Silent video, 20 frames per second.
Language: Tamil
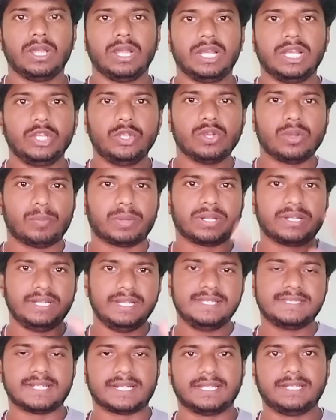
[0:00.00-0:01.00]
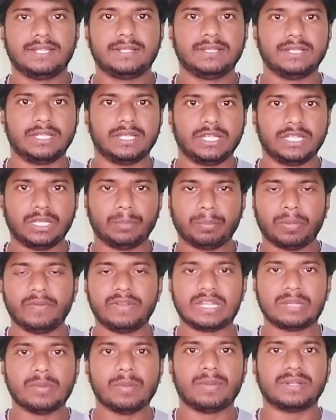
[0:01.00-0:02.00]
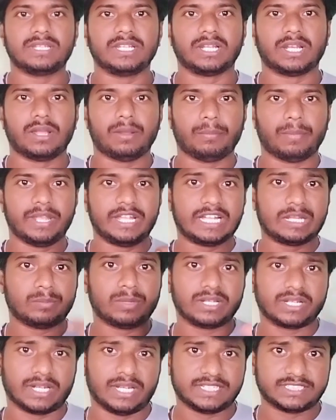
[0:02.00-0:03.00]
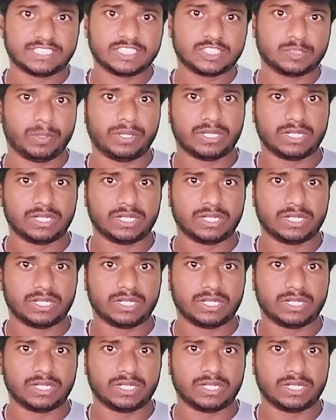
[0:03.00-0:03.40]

லியோ படம் ரிலீஸ் ஆனதுலேருந்து இப்போ வரைக்குமே பார்த்தீங்கன்னா பயங்கரமான கலெக்ஷன்ஸ் போயிட்டு